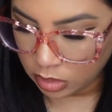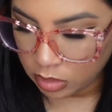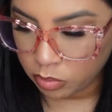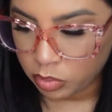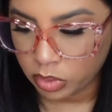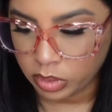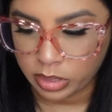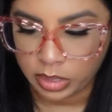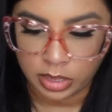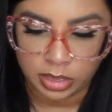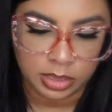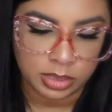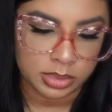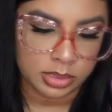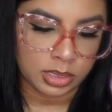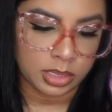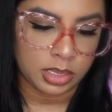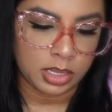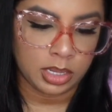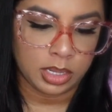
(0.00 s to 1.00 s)
Porque
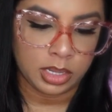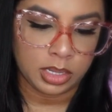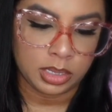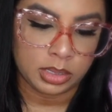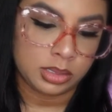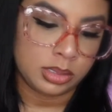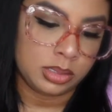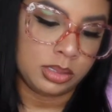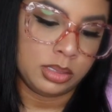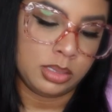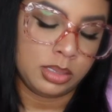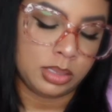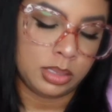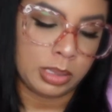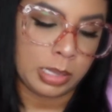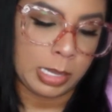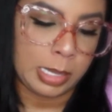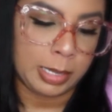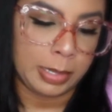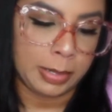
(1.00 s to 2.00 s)
dice que es
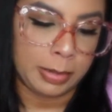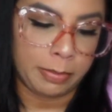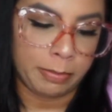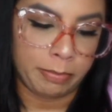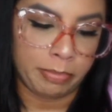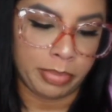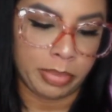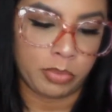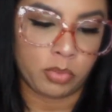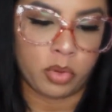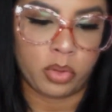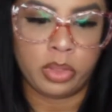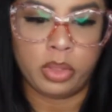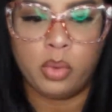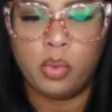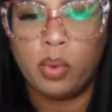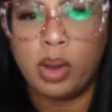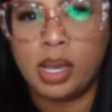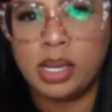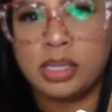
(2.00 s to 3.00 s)
body
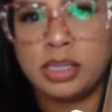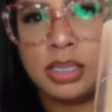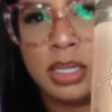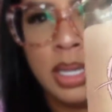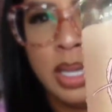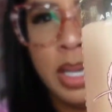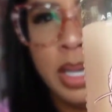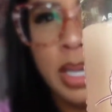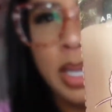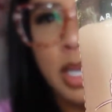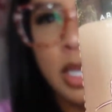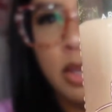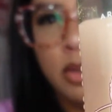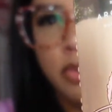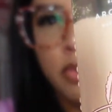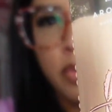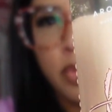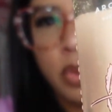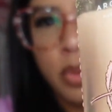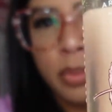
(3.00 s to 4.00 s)
wash y
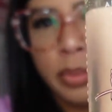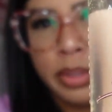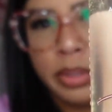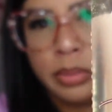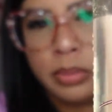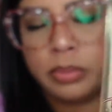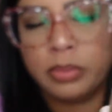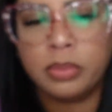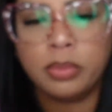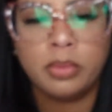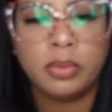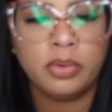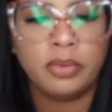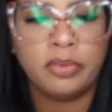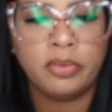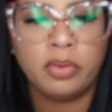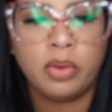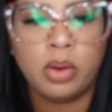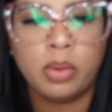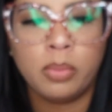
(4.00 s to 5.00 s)
foam,
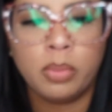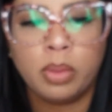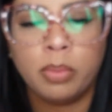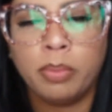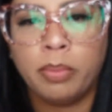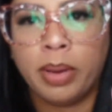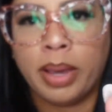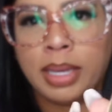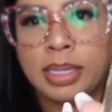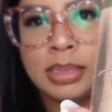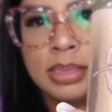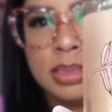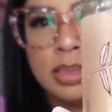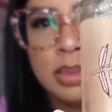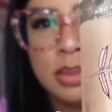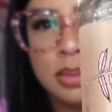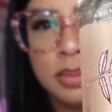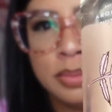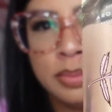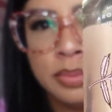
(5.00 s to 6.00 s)
home bath.
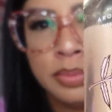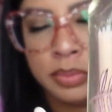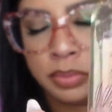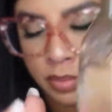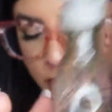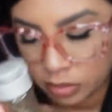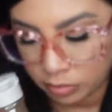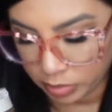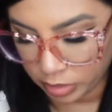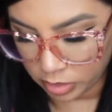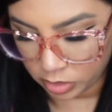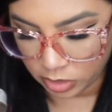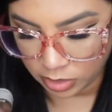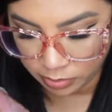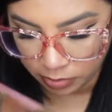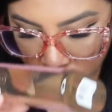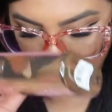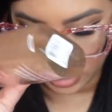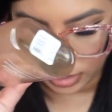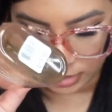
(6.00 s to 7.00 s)
Perdona
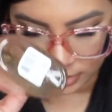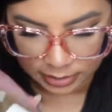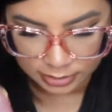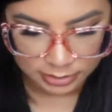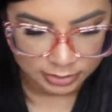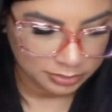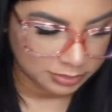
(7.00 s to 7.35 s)
mi inglés.